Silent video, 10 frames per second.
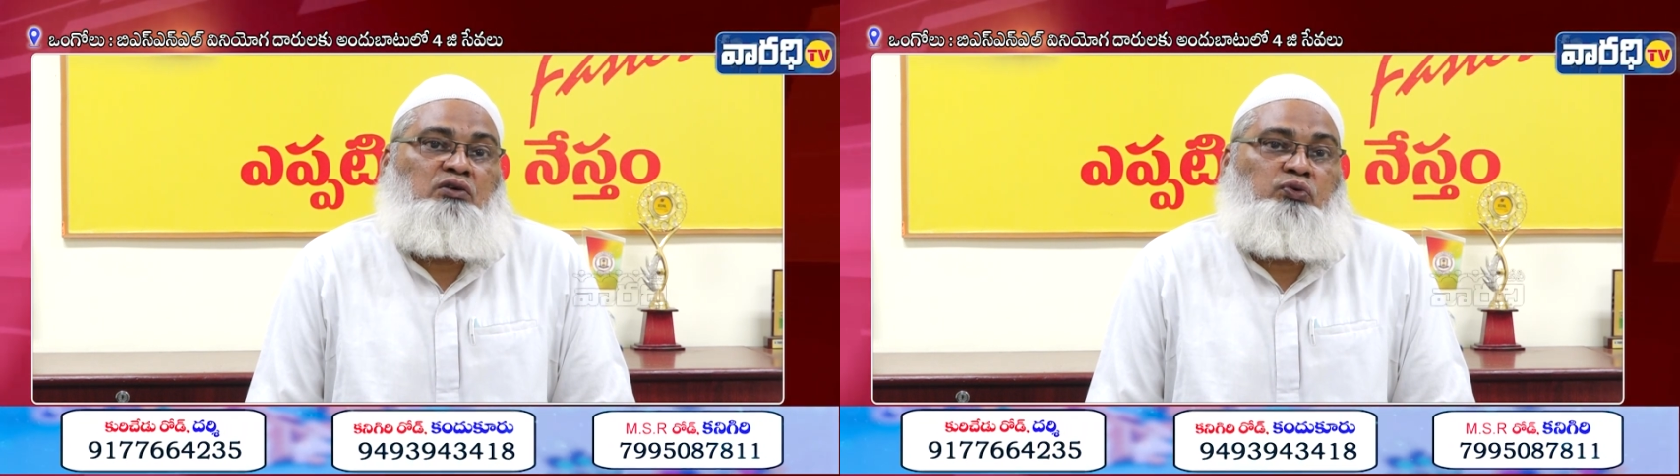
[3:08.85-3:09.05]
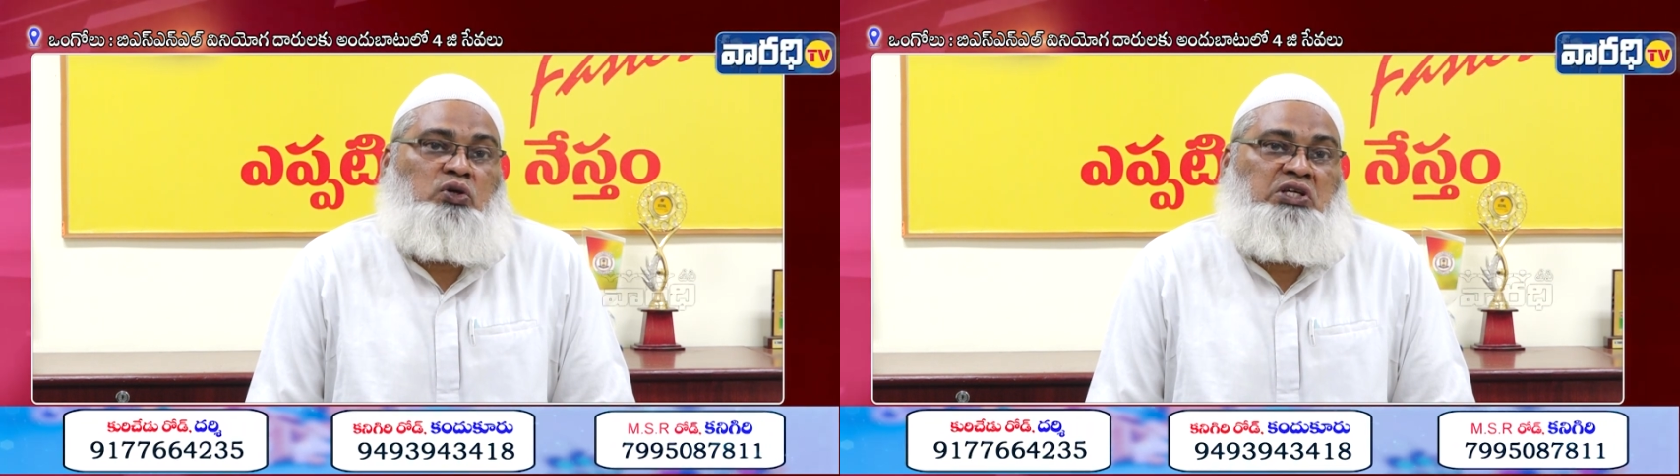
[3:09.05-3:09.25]

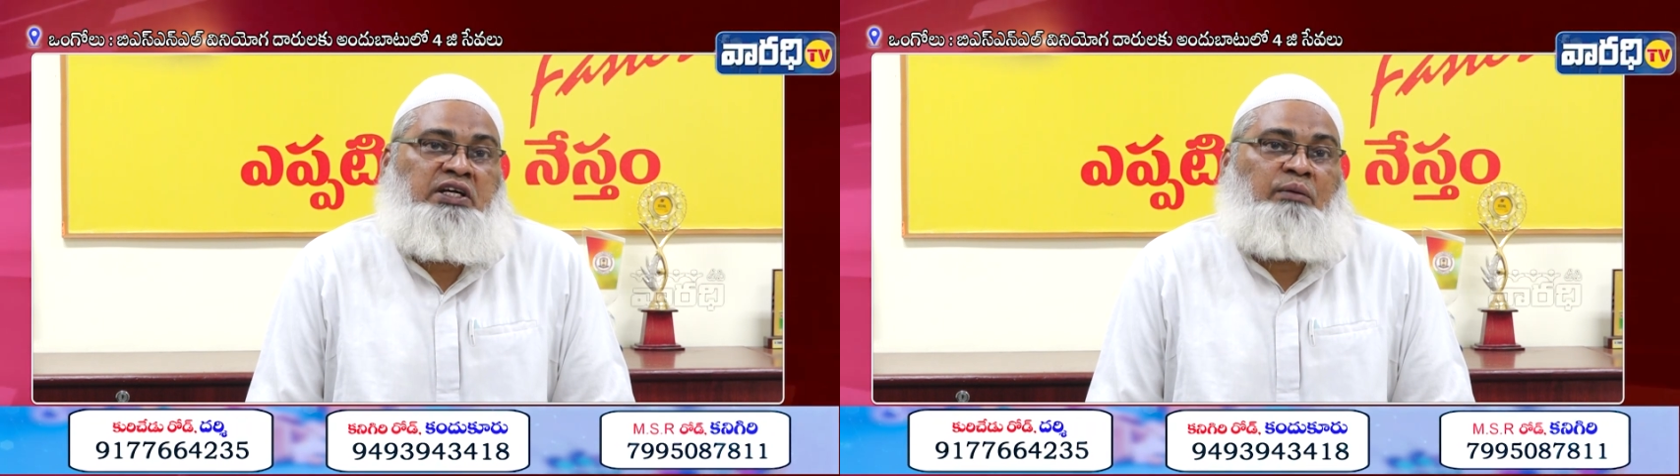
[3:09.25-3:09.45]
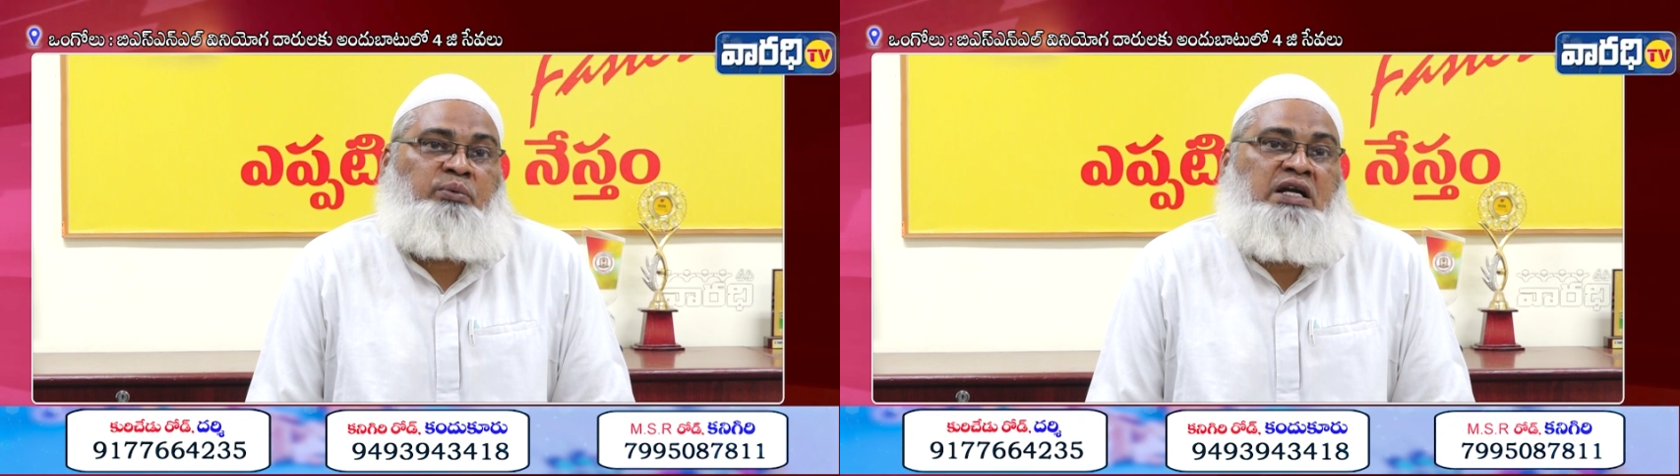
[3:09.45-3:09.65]
ఫోర్
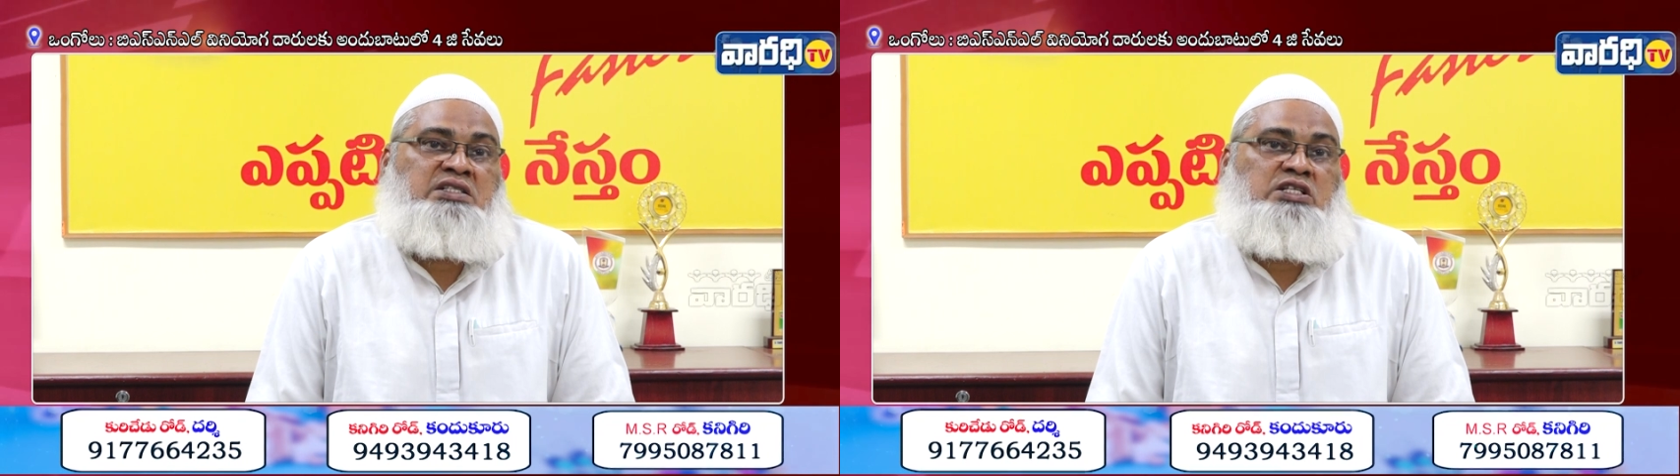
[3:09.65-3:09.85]
జీకి అప్గ్రేడ్